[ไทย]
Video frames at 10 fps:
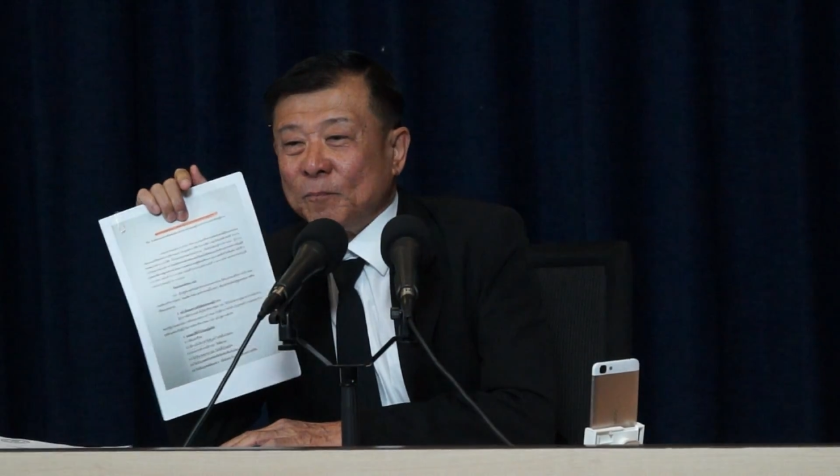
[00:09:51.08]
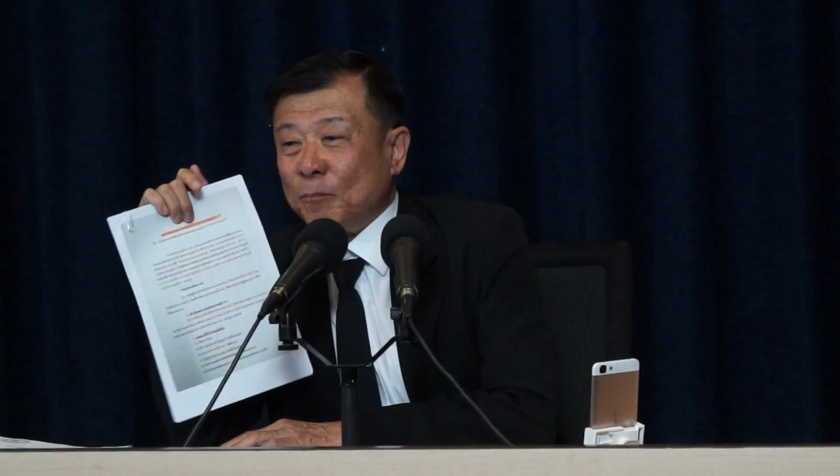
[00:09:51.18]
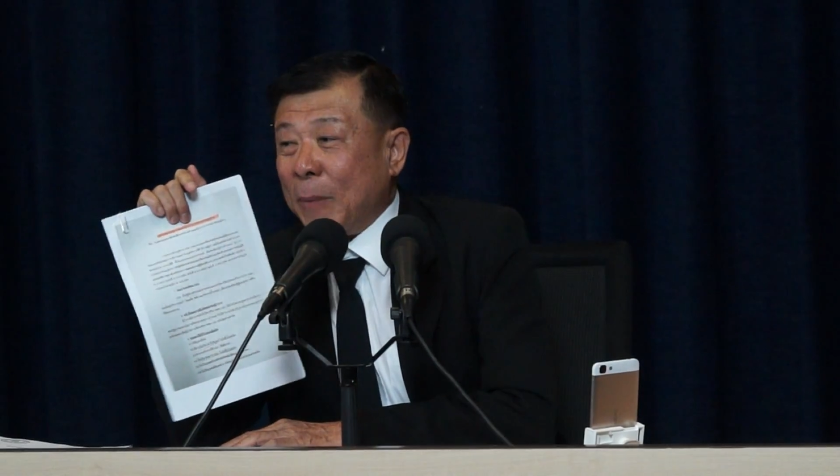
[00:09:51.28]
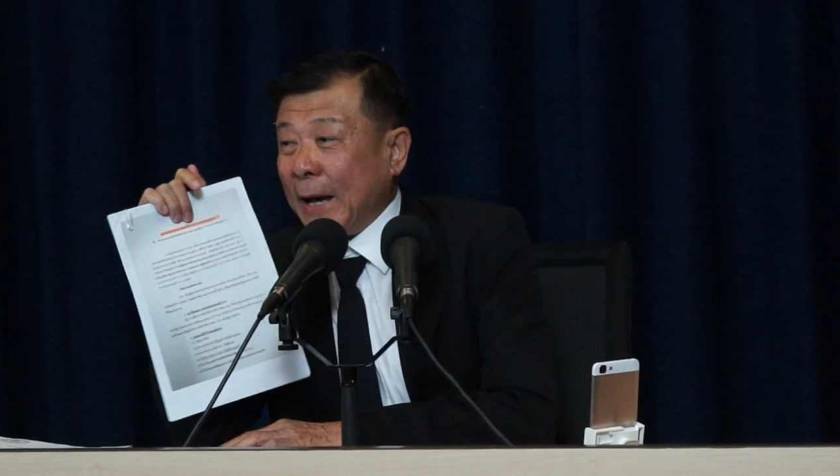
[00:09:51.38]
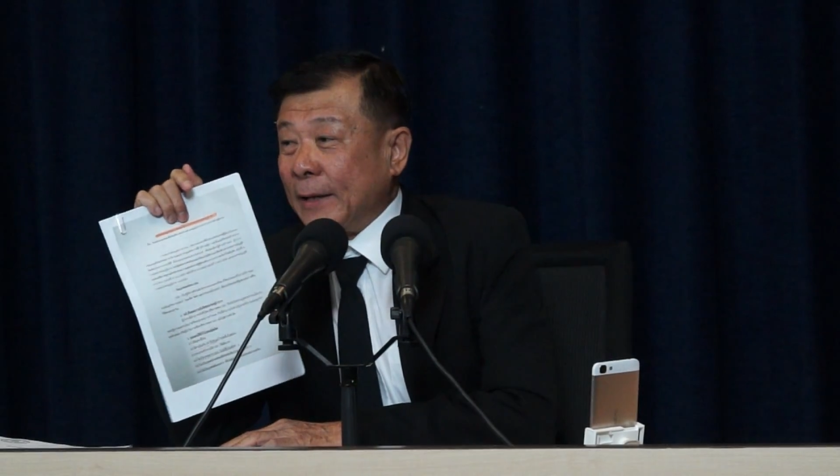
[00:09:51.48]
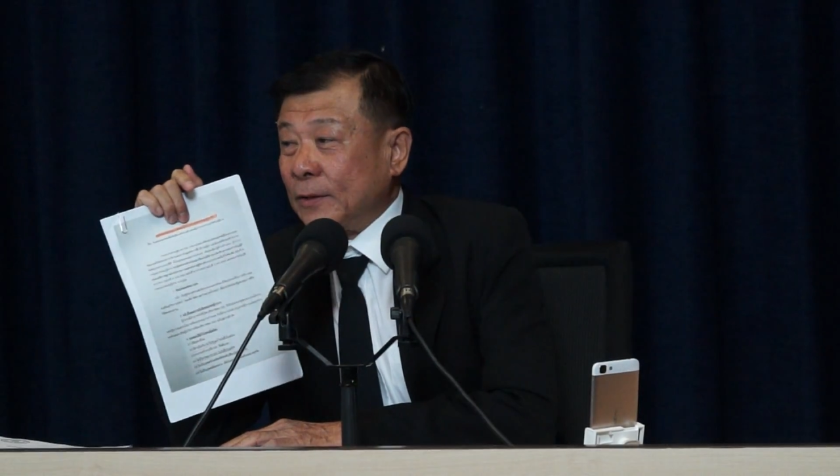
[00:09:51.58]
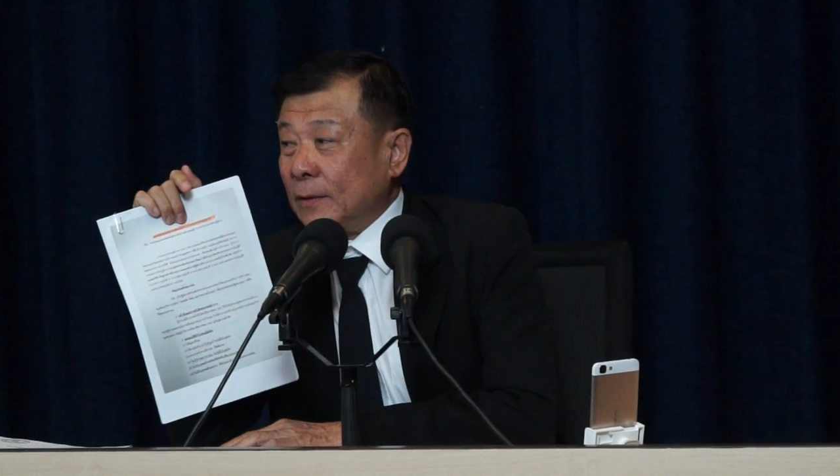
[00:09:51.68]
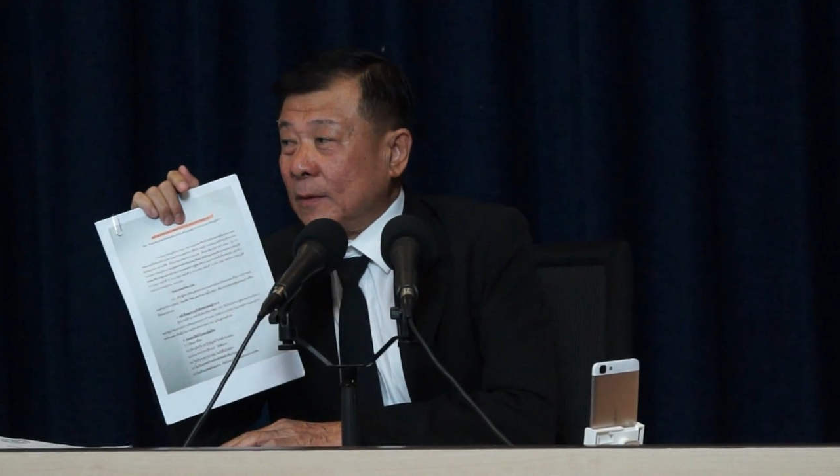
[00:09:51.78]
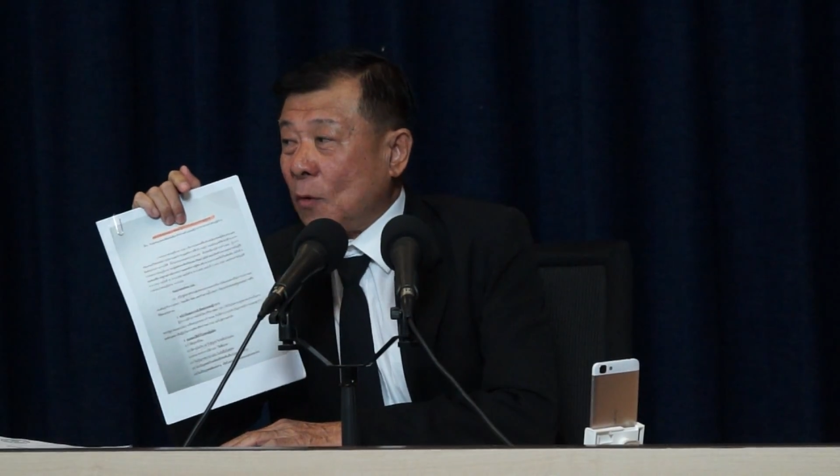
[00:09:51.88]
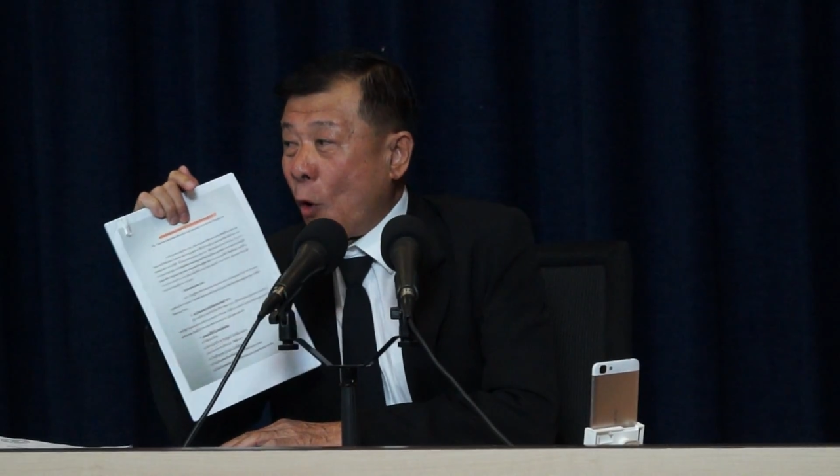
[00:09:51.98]
ไป
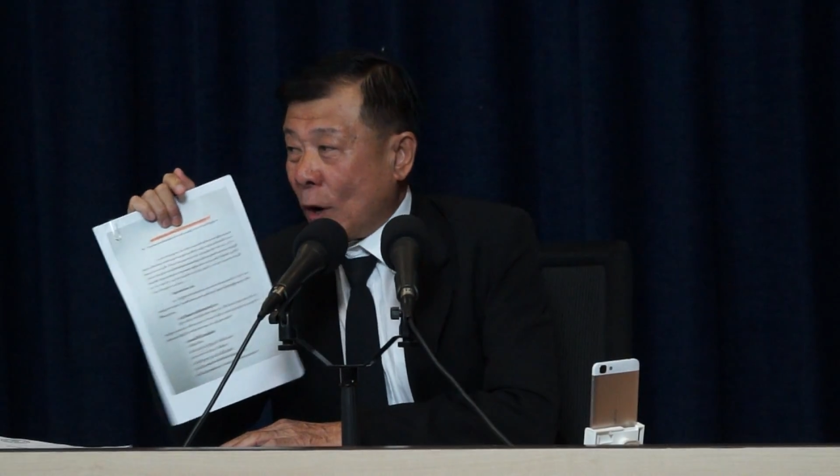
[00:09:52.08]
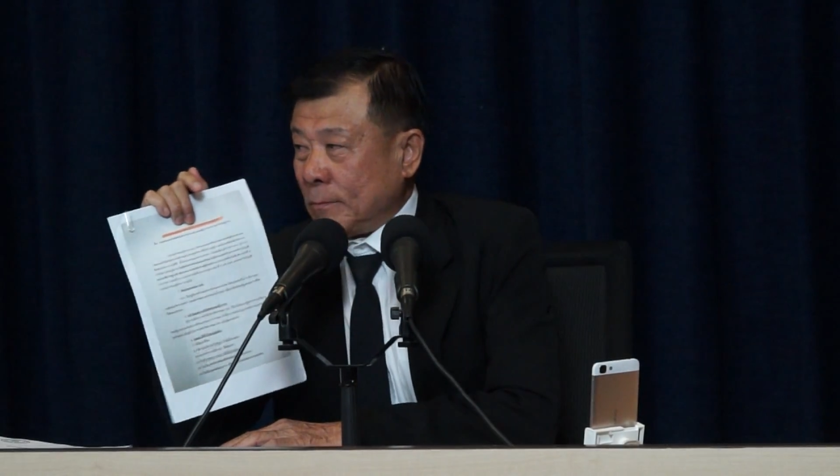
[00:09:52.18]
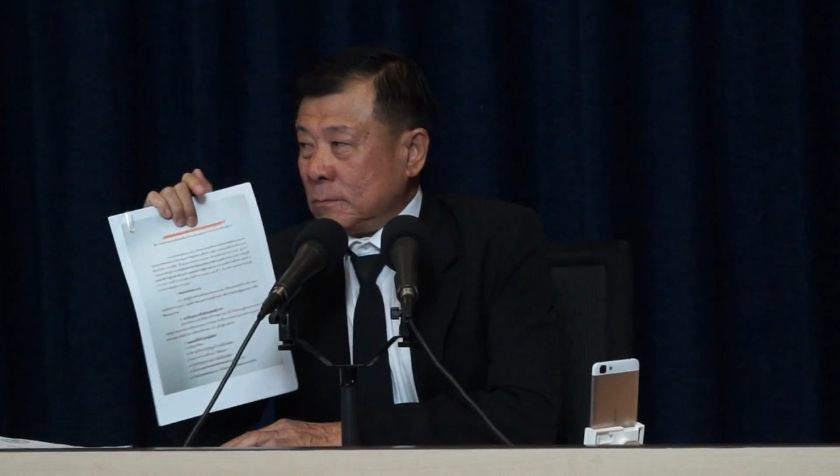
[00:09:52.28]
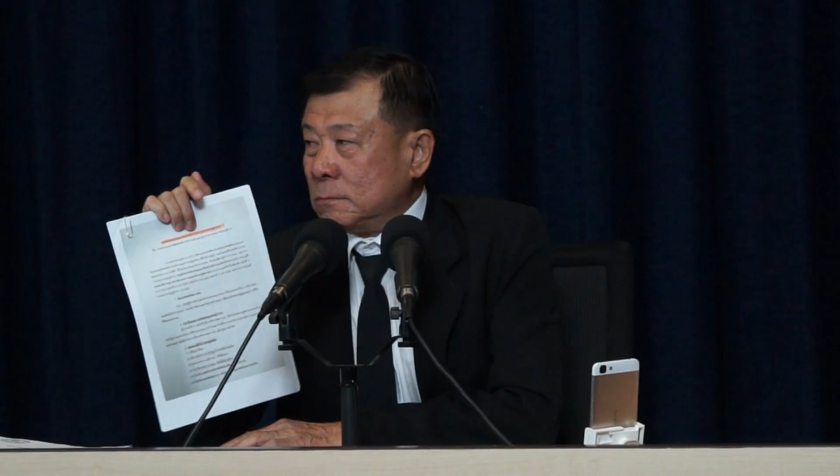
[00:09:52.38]
ค้น